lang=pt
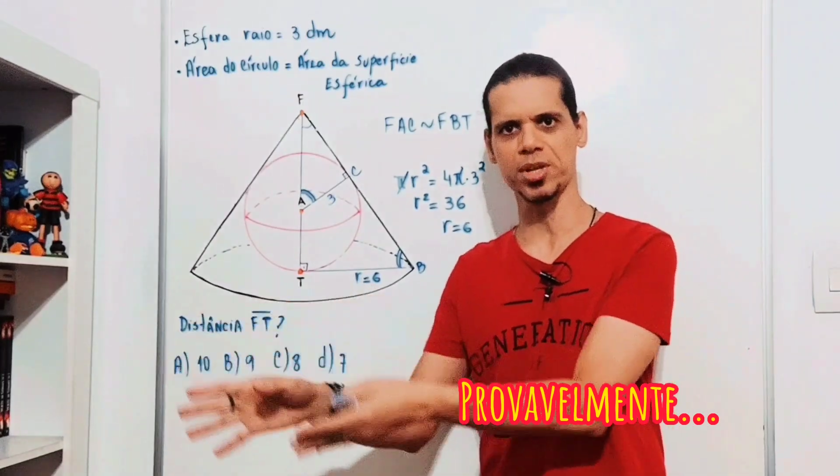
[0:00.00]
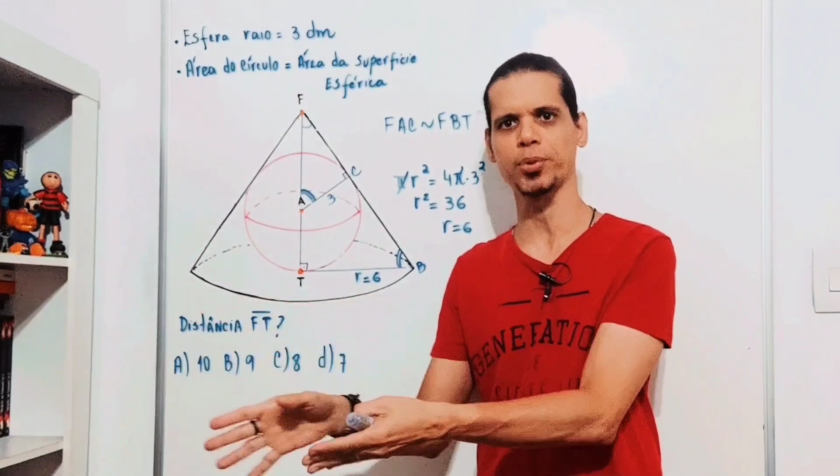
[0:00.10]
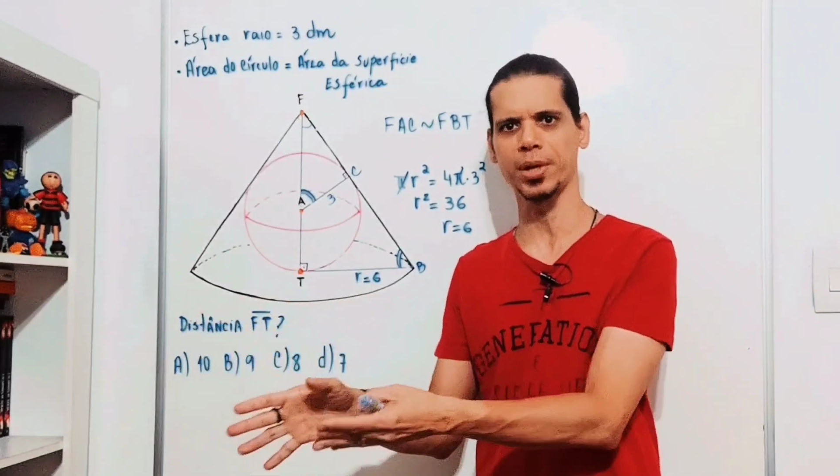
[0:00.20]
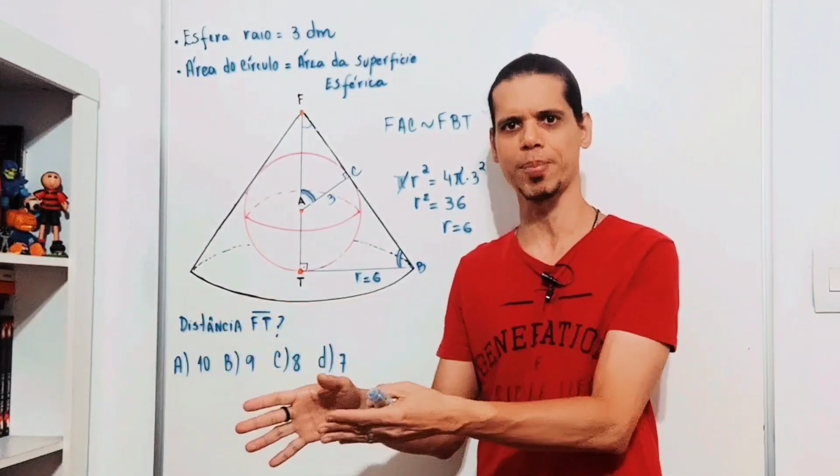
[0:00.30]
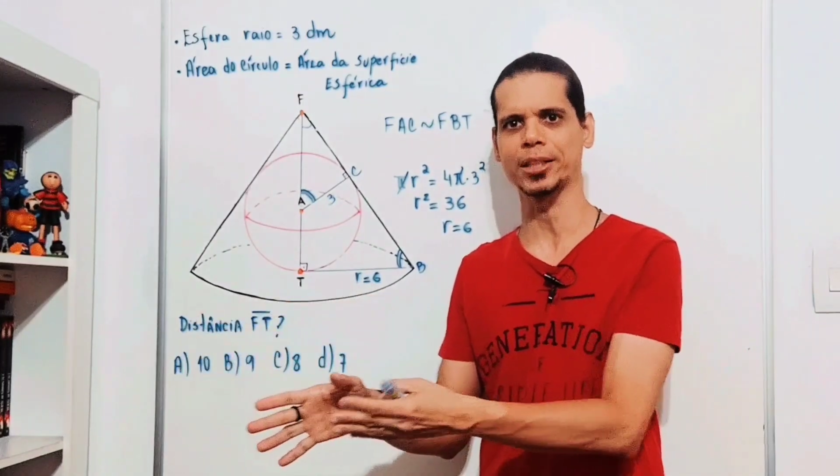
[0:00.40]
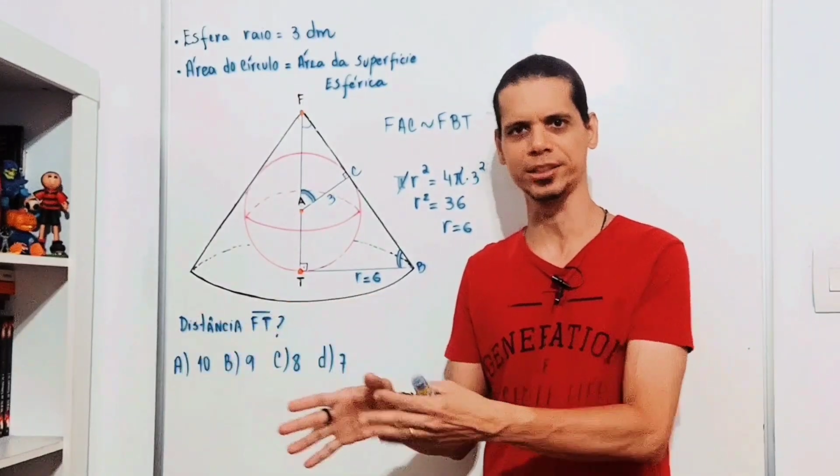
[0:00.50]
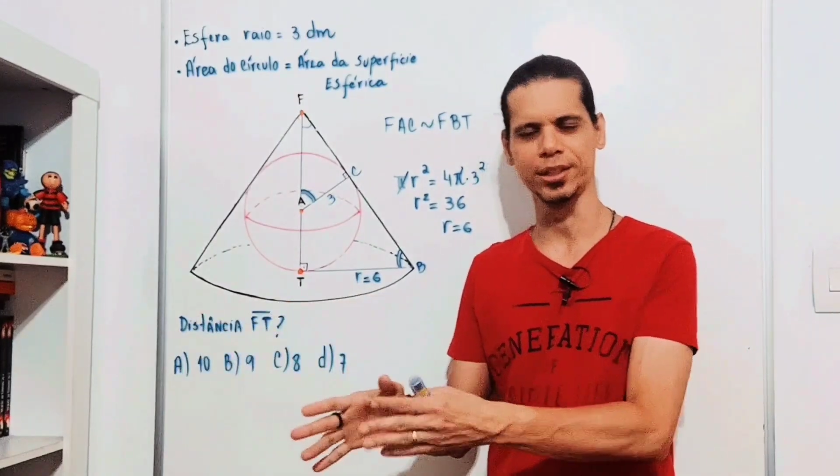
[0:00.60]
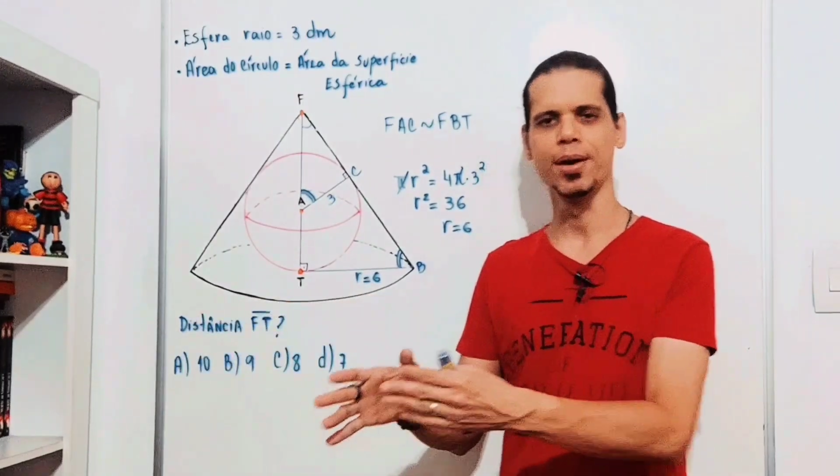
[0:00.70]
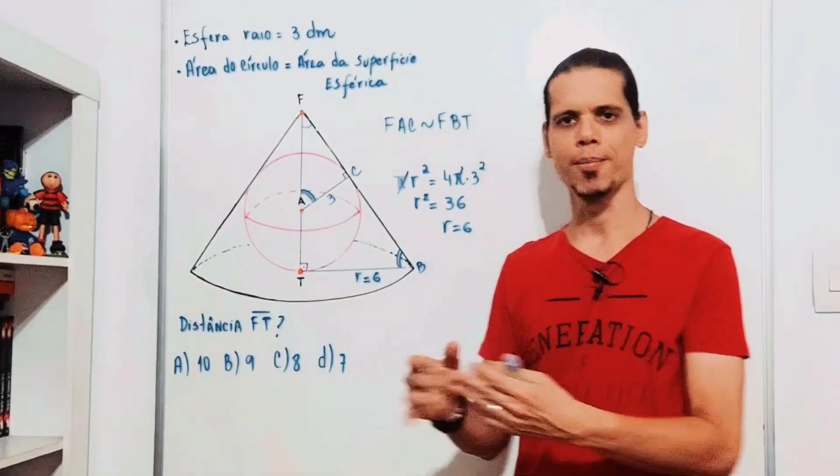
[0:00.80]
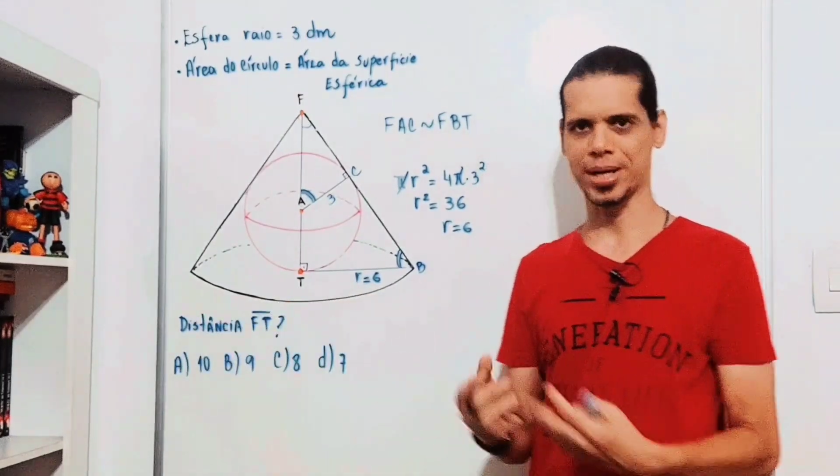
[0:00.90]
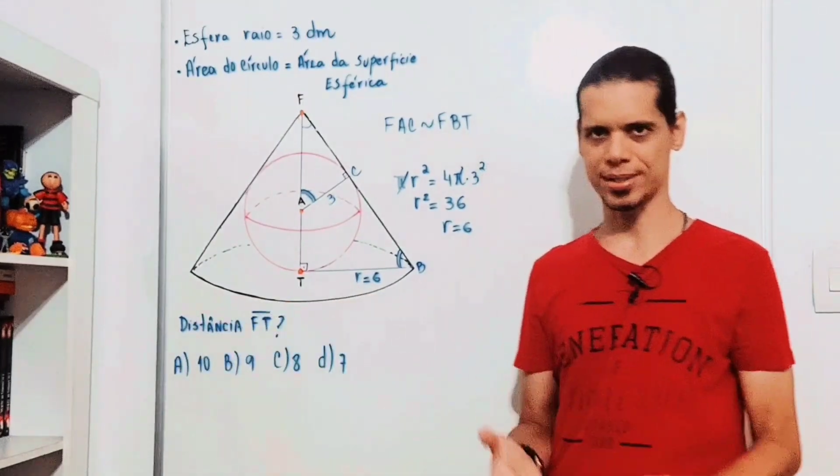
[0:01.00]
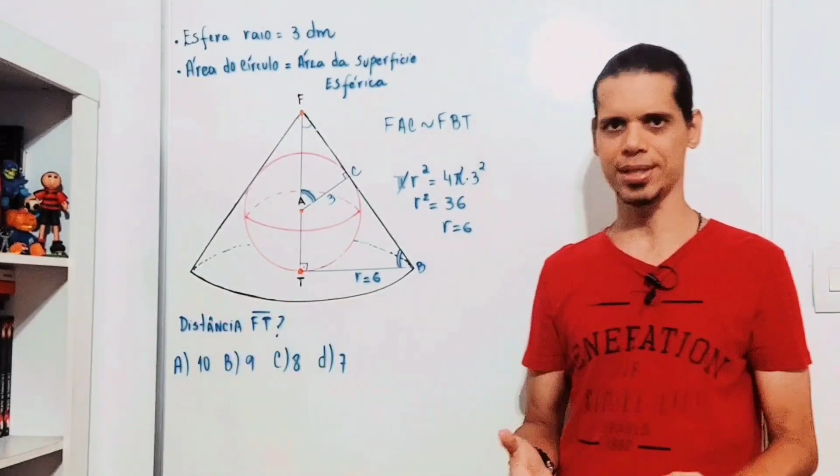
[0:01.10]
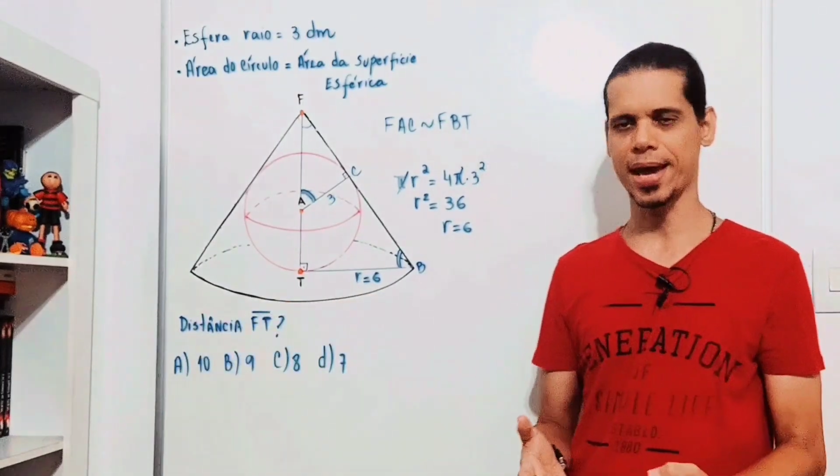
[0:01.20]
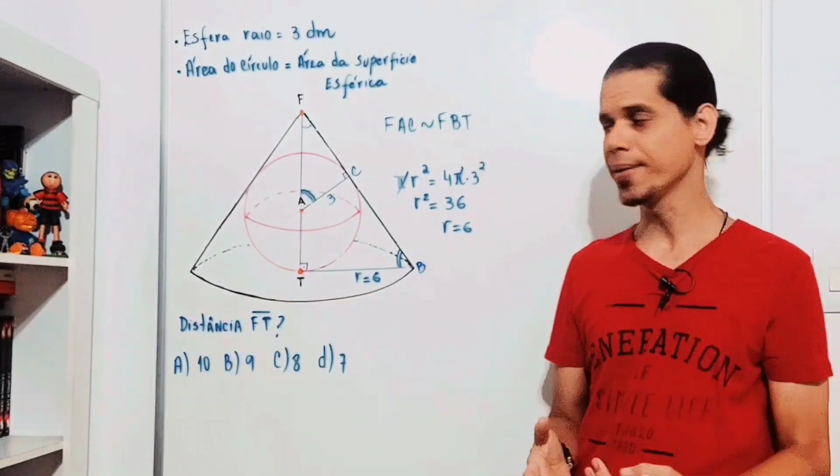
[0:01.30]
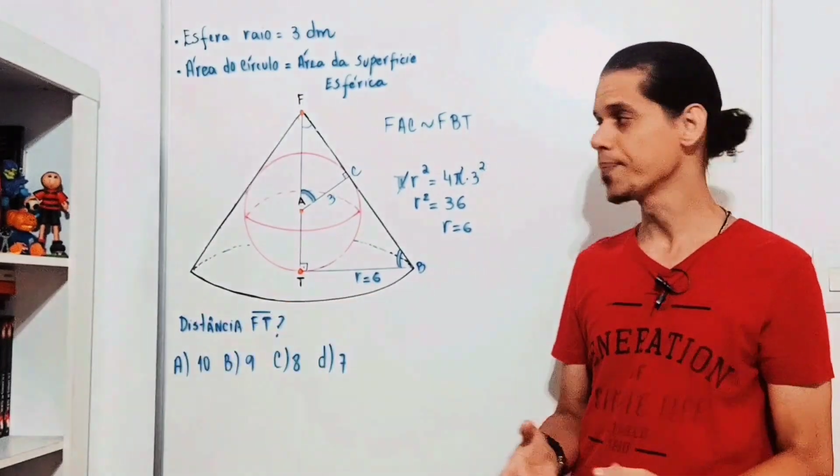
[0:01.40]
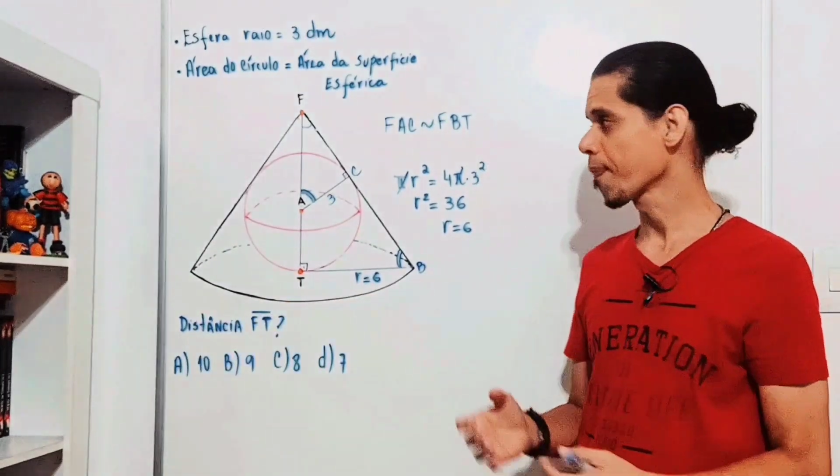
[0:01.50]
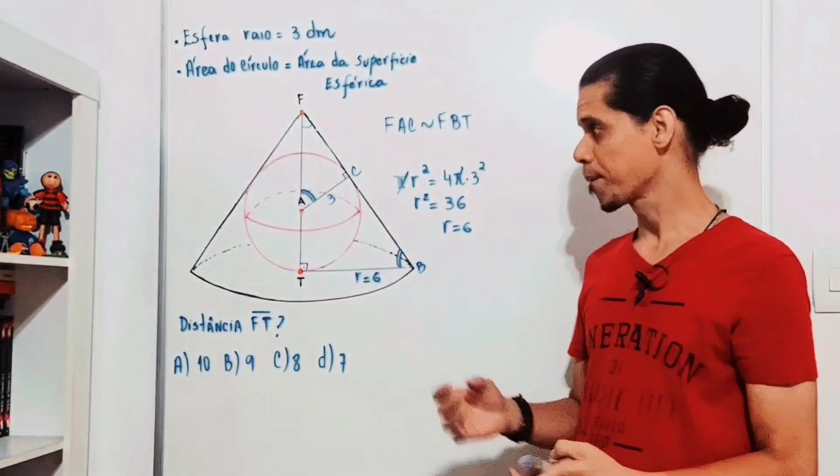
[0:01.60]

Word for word: você já poderia partir para essa ideia,